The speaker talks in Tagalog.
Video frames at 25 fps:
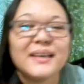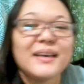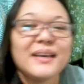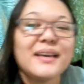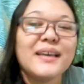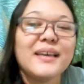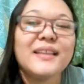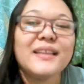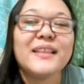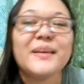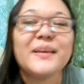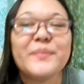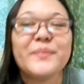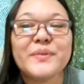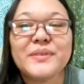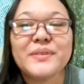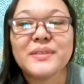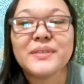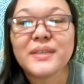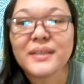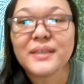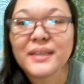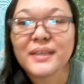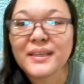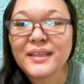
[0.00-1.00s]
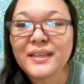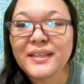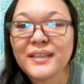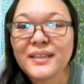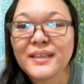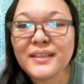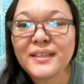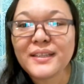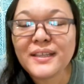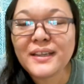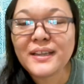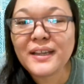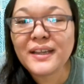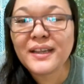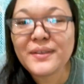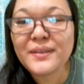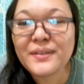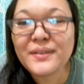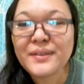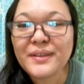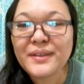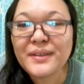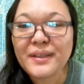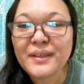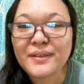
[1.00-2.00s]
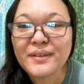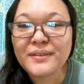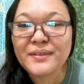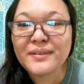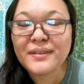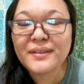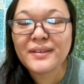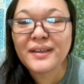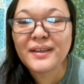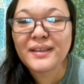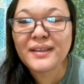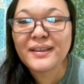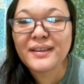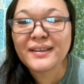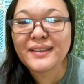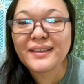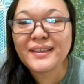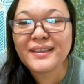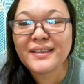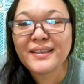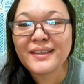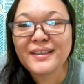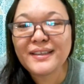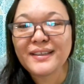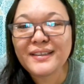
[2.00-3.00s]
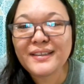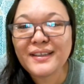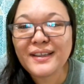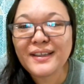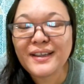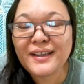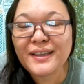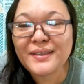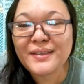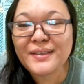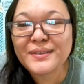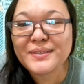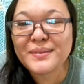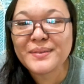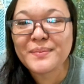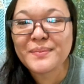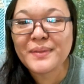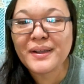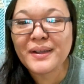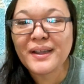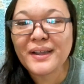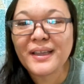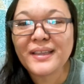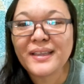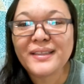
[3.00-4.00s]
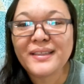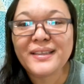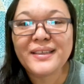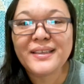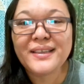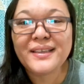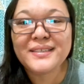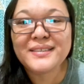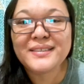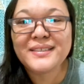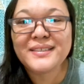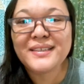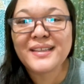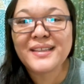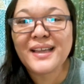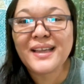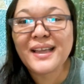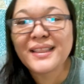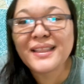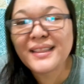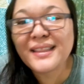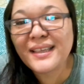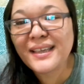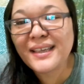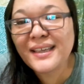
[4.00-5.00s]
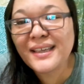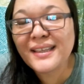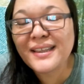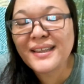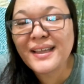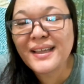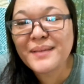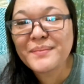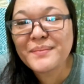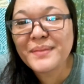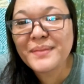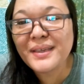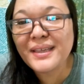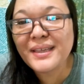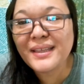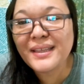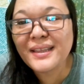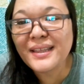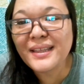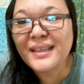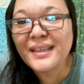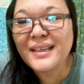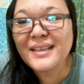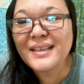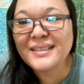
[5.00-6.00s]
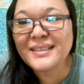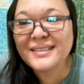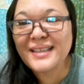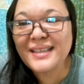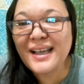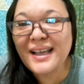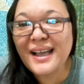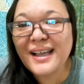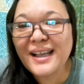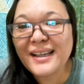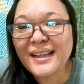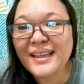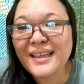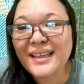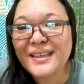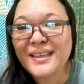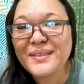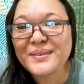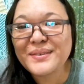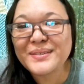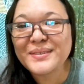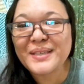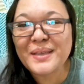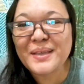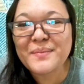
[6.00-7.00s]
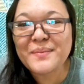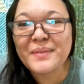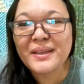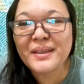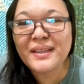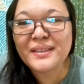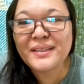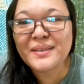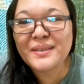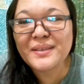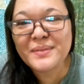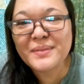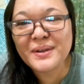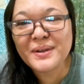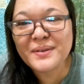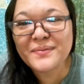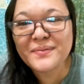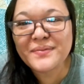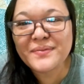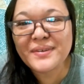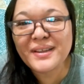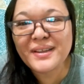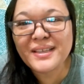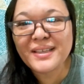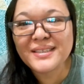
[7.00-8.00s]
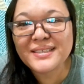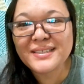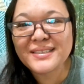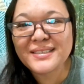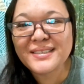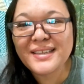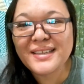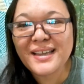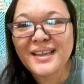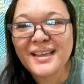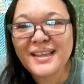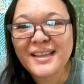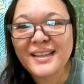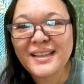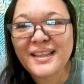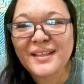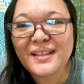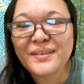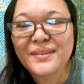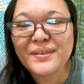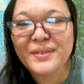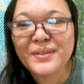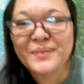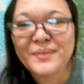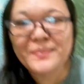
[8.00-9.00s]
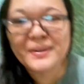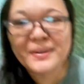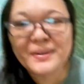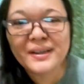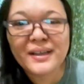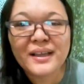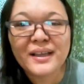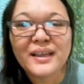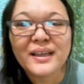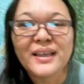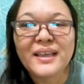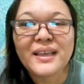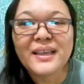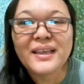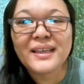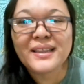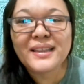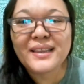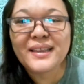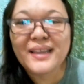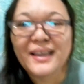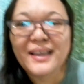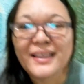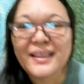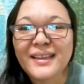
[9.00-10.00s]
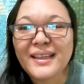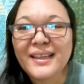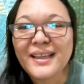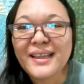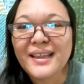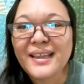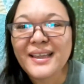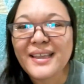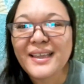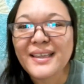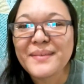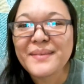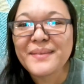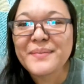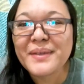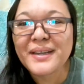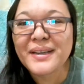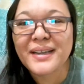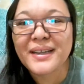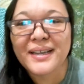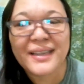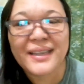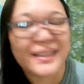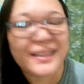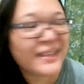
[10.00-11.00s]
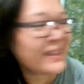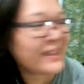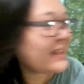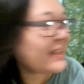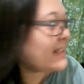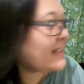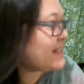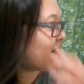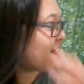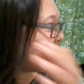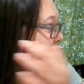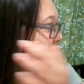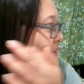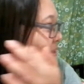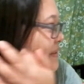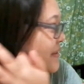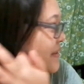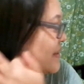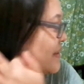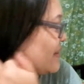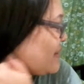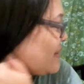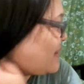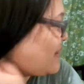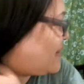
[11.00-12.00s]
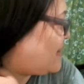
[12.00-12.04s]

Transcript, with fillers: yan, tapos nakikinig din kayo na, uh, nakikinig din kayo sa mga ideas din natin, namin, sa akin, yung sa iba natin mga friends diyan, lalo na yung mga nanay, mga ganyan. So